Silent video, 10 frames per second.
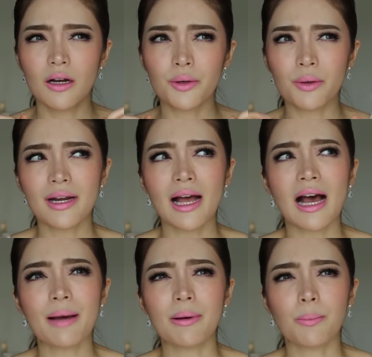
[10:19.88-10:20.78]
โรย
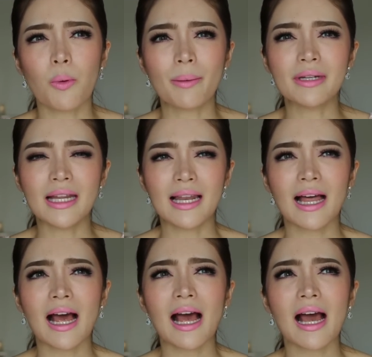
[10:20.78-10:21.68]
ราแบบความเหนื่อย
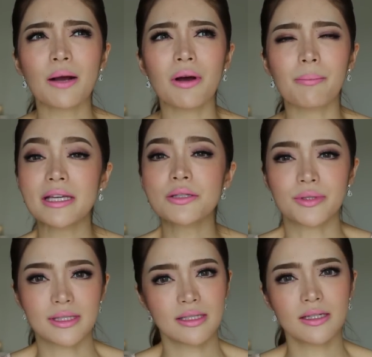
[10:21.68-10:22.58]
ล้าความไม่ส
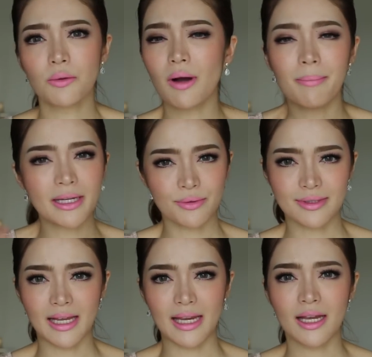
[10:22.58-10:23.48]
ดชื่นความไม่ส
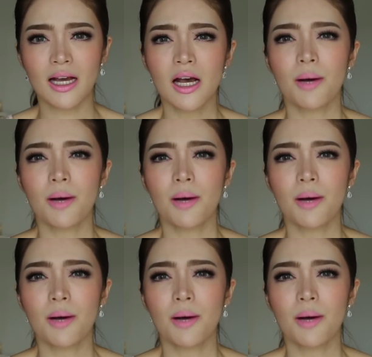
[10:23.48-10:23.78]
ดใสอ่ะ